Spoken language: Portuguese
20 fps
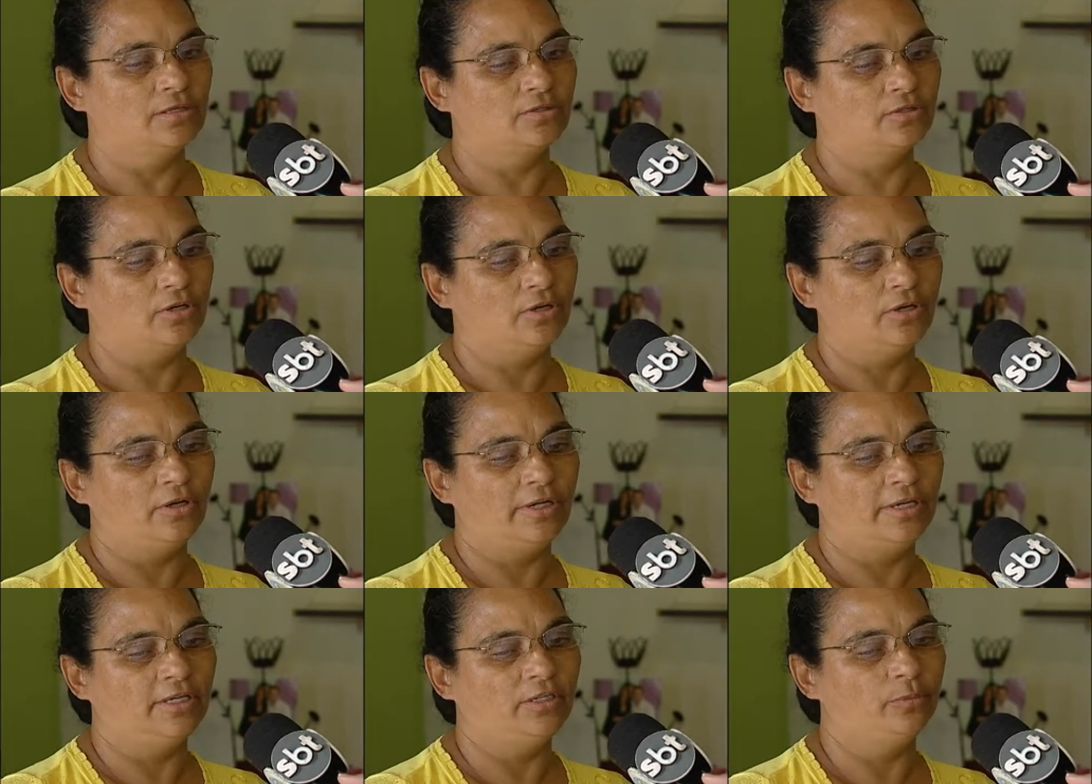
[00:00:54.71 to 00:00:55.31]

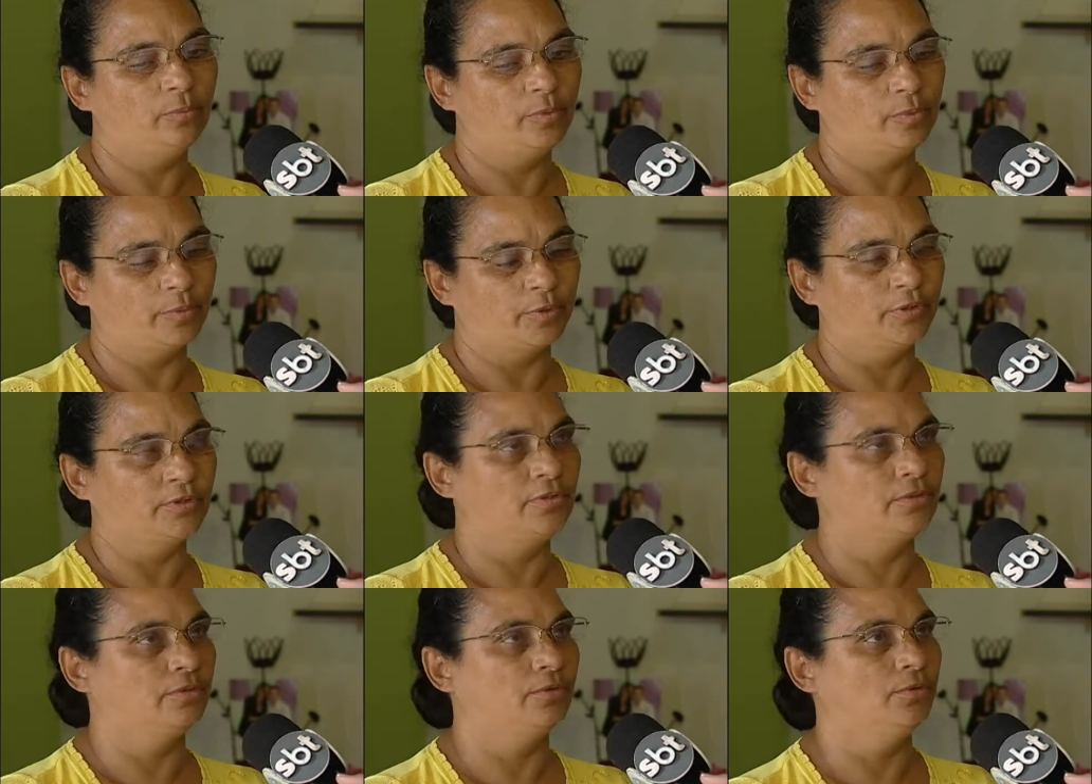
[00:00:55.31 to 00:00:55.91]
Só indo para
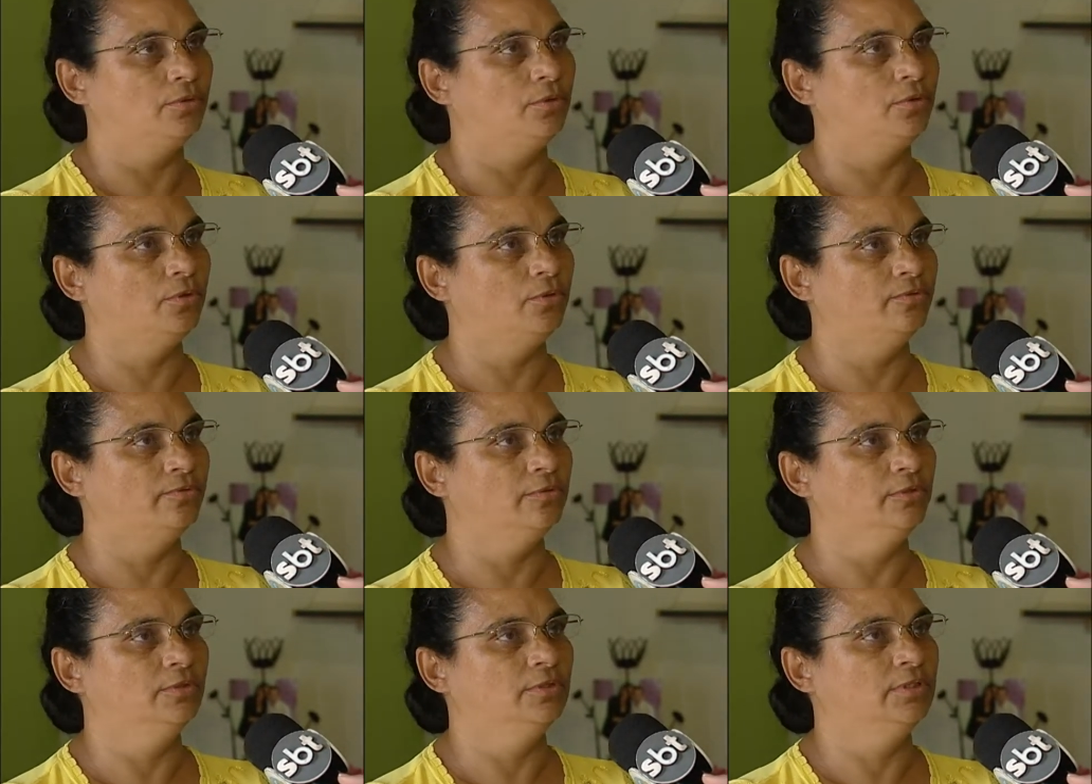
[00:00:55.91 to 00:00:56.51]

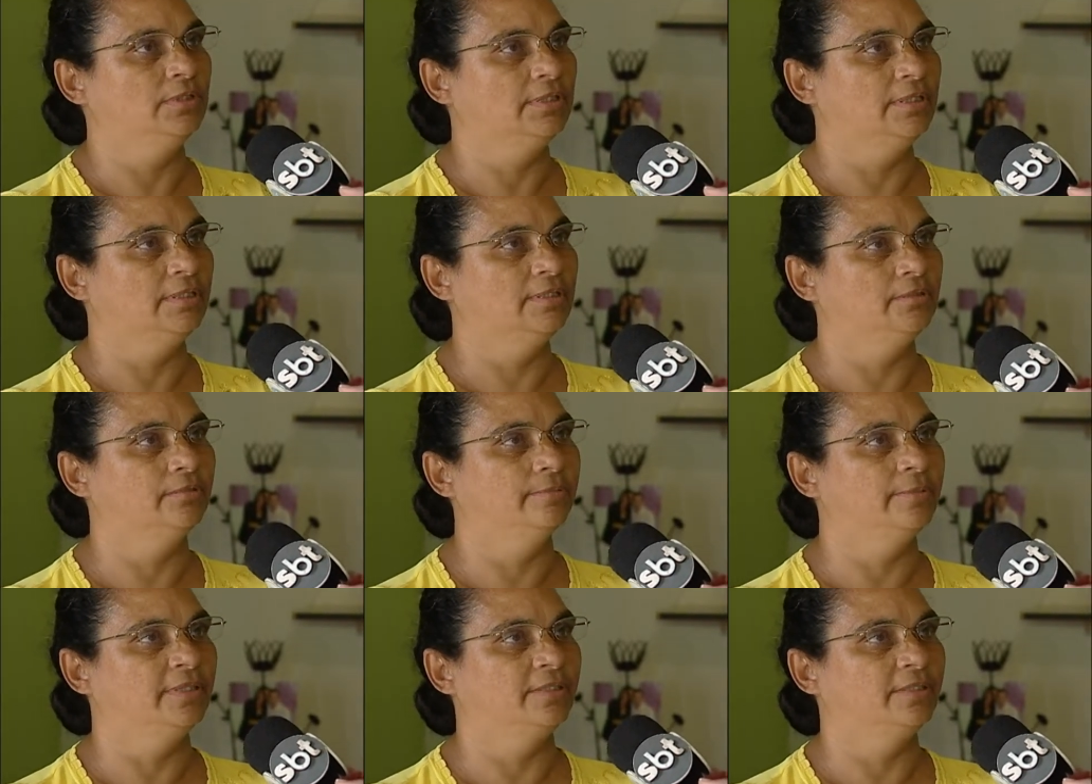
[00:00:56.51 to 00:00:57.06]
pronto-socorro, voltando,